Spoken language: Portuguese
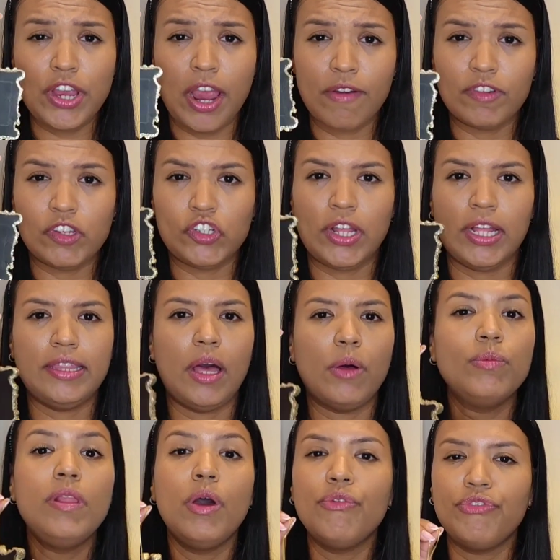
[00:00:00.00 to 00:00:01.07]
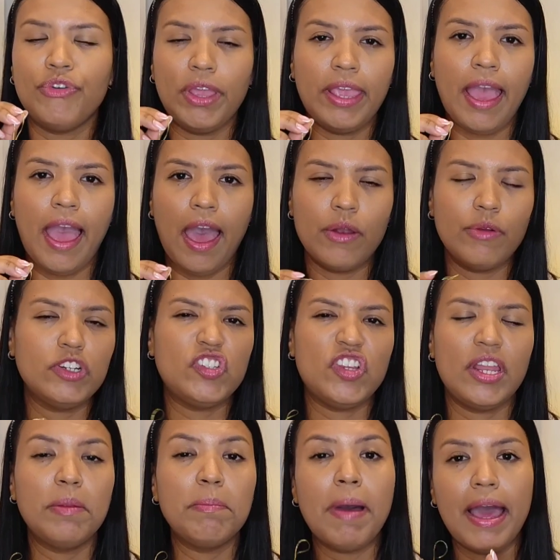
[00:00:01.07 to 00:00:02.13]
de árvore de Natal não foi caro,
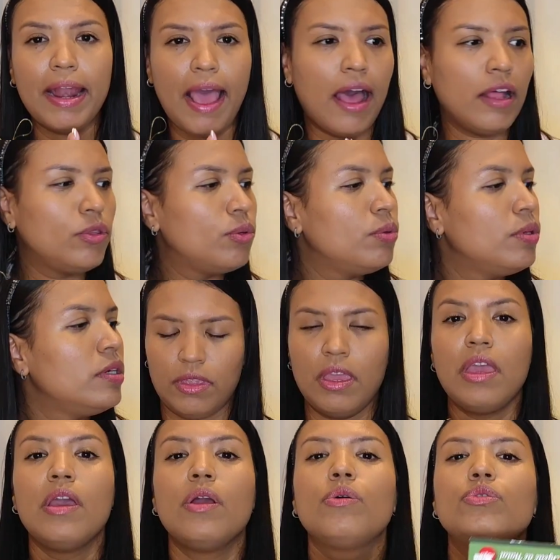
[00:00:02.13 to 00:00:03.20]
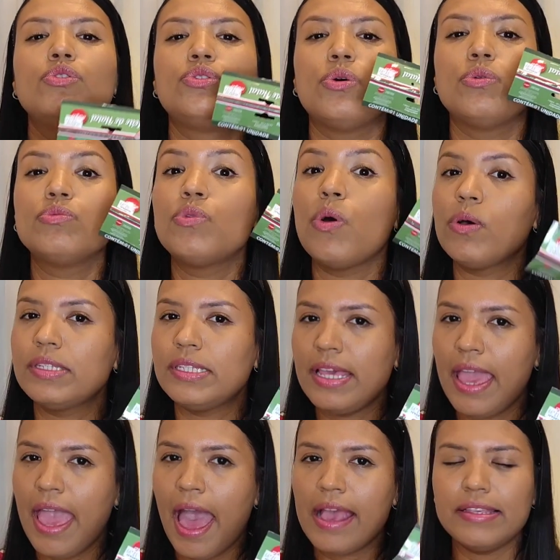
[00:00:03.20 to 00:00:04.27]
achei ele barato. Custou
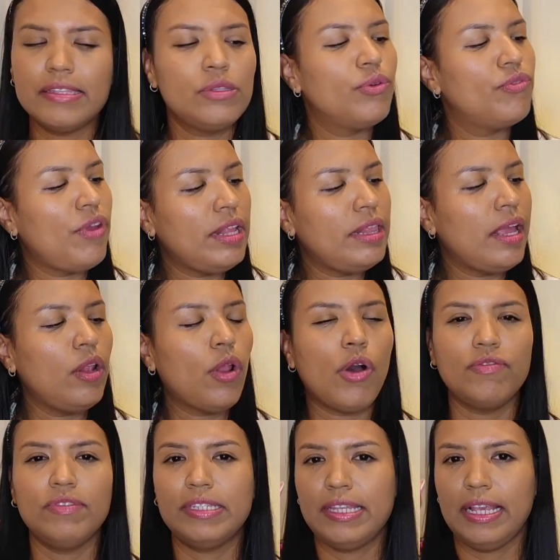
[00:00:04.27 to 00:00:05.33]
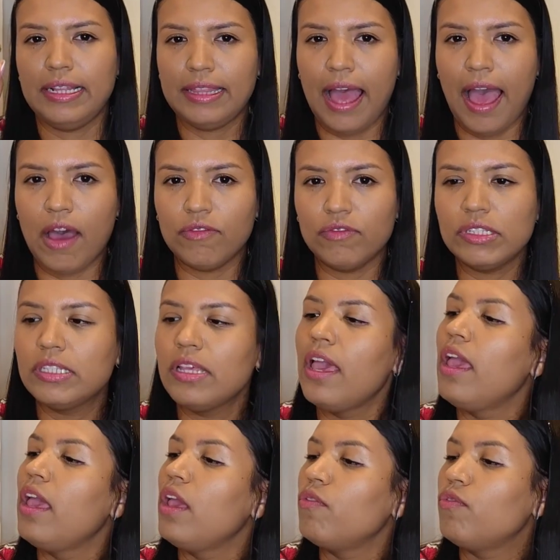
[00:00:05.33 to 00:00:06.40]
R$12,99.
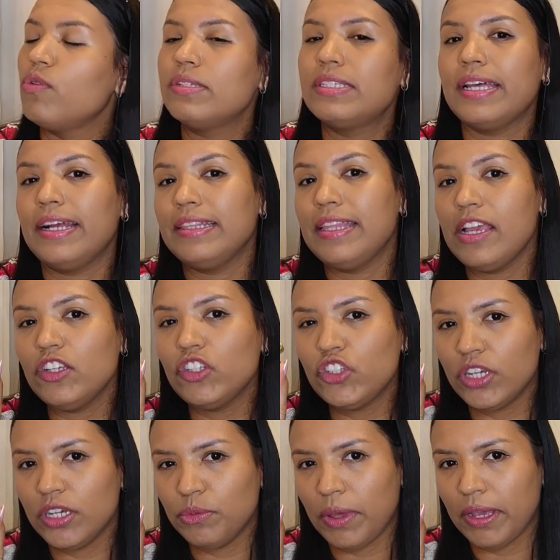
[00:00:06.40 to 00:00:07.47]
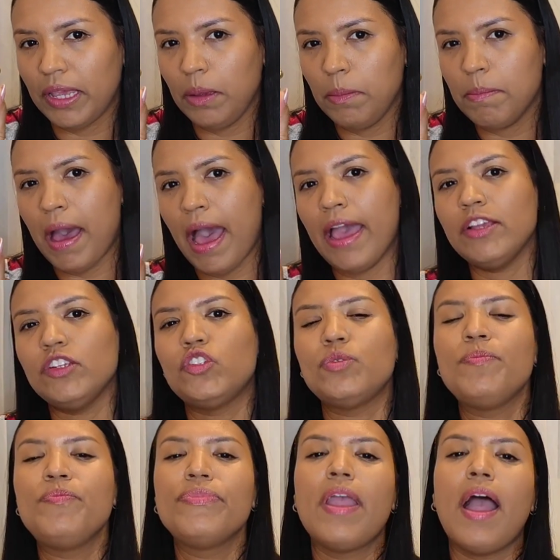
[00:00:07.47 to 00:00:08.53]
Eu vou estar deixando aqui
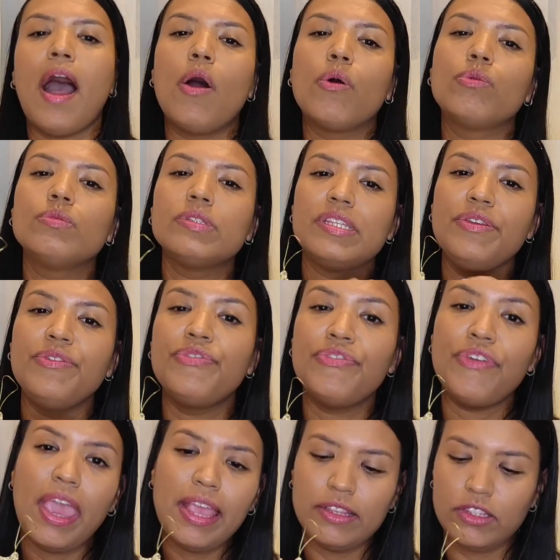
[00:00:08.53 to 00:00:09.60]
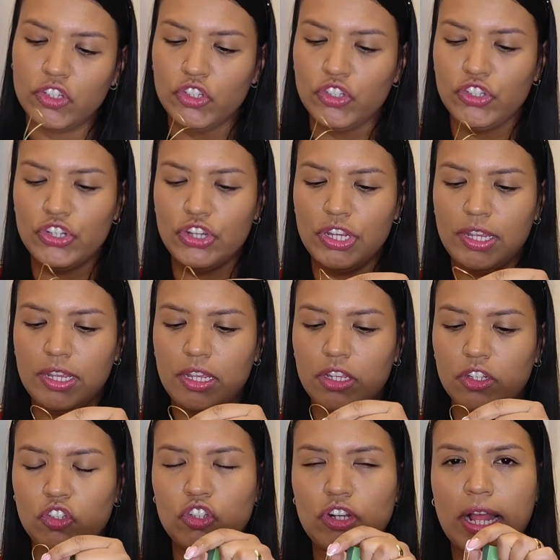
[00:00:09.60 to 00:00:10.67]
embaixo alguns enfeites
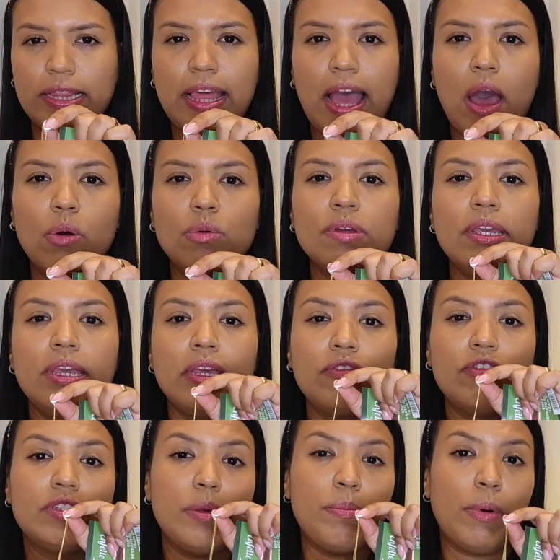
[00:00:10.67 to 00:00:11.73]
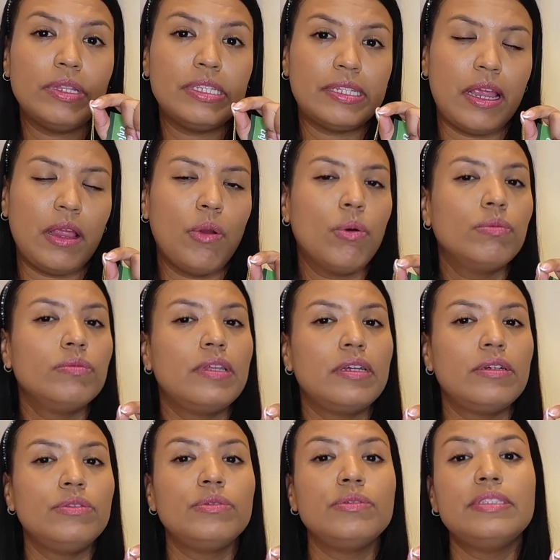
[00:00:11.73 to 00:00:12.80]
de, de Natal que você pode estar
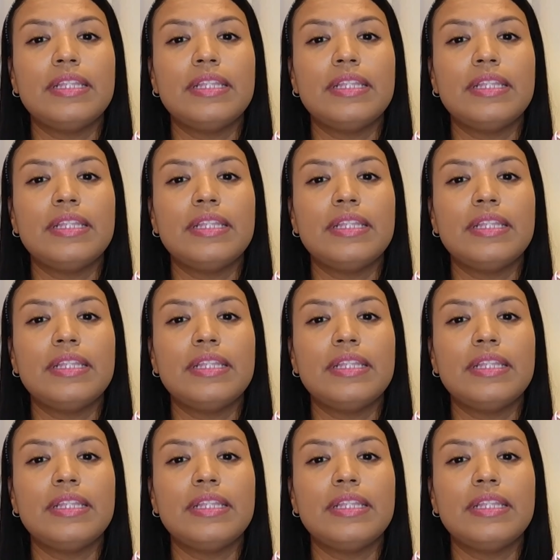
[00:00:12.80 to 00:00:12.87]
encontrando